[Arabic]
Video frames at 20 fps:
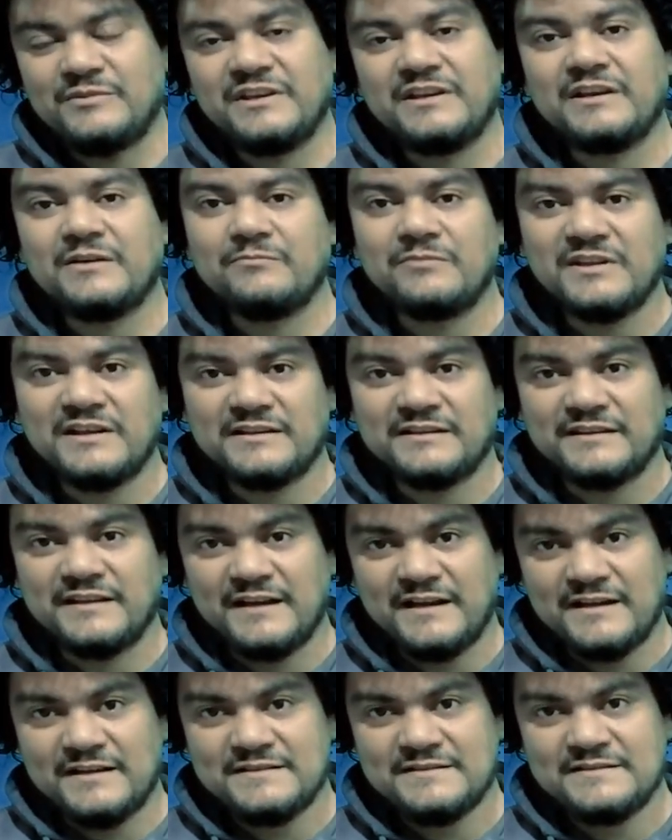من كابلات
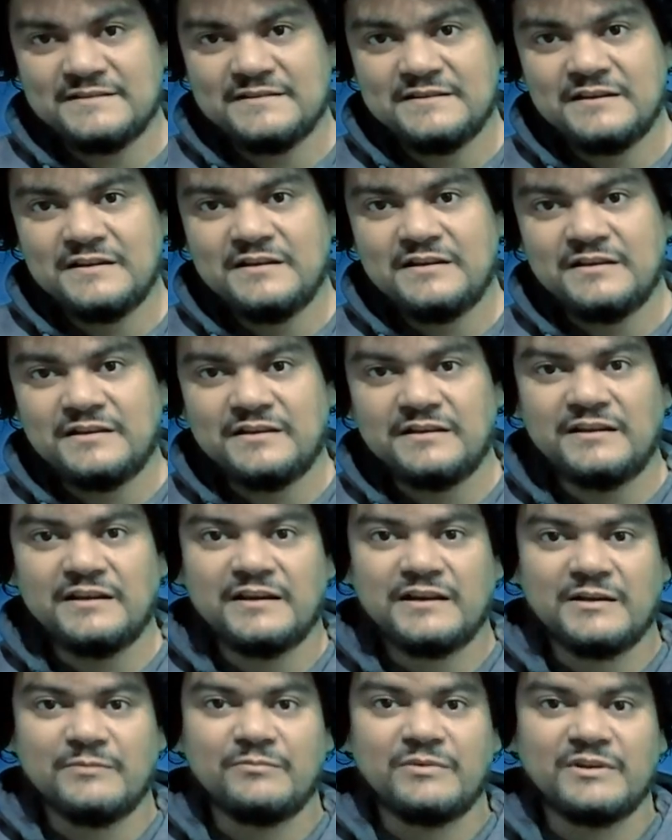نحاس
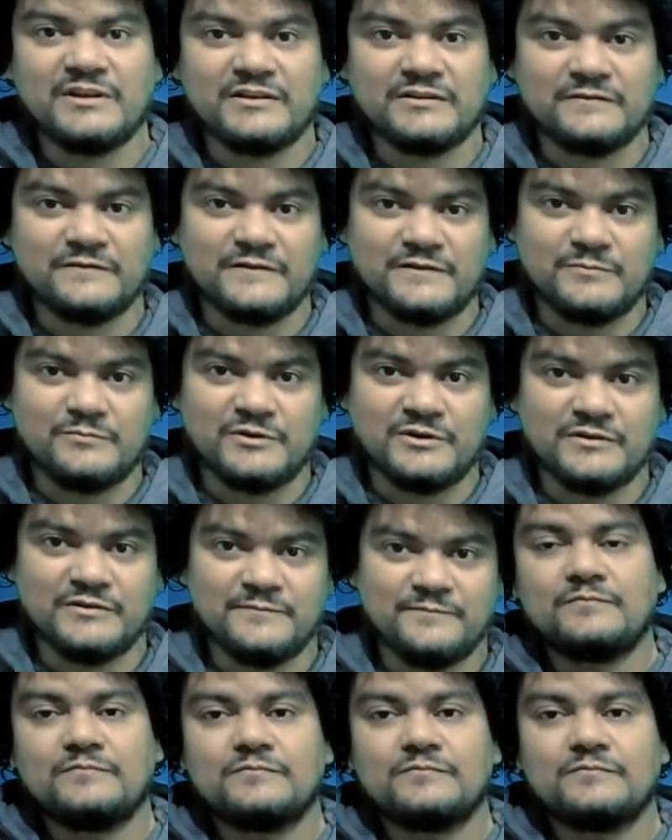إلى كابلات فايبر